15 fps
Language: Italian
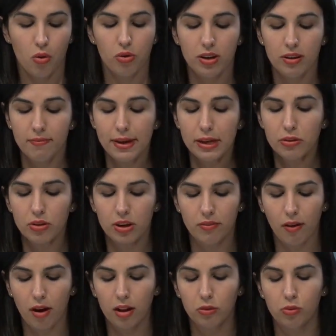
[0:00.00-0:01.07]
Un invito
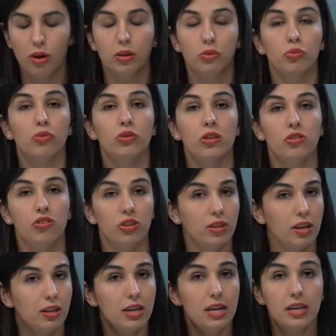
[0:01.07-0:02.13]
rivolto a tutti i
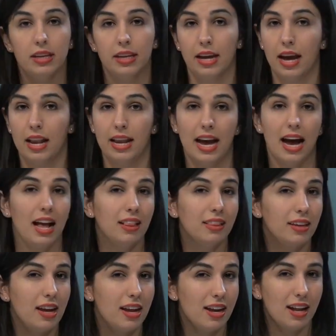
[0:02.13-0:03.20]
cittadini e alle
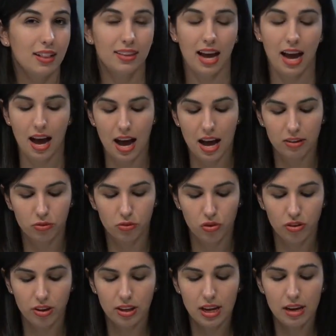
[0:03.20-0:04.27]
altre realtà
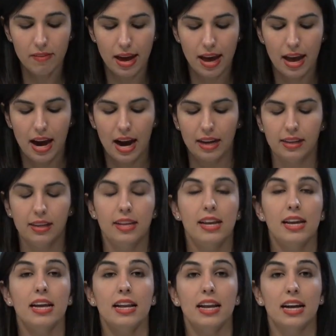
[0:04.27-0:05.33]
associative ad
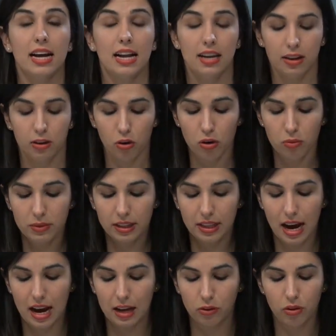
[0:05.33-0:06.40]
aderire al
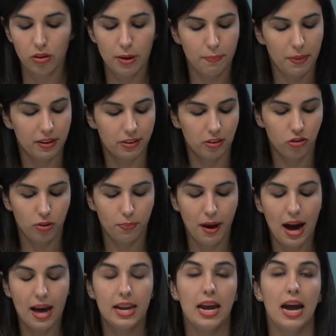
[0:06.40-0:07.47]
comitato e
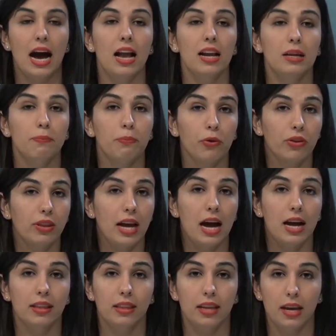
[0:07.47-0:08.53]
partecipare
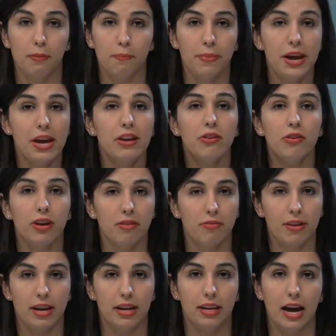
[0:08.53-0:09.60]
all'importante impegno
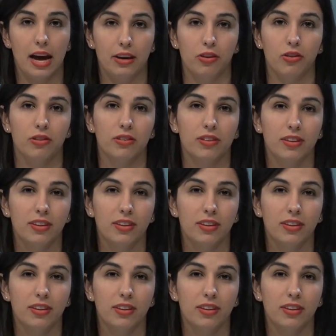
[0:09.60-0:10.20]
referendario.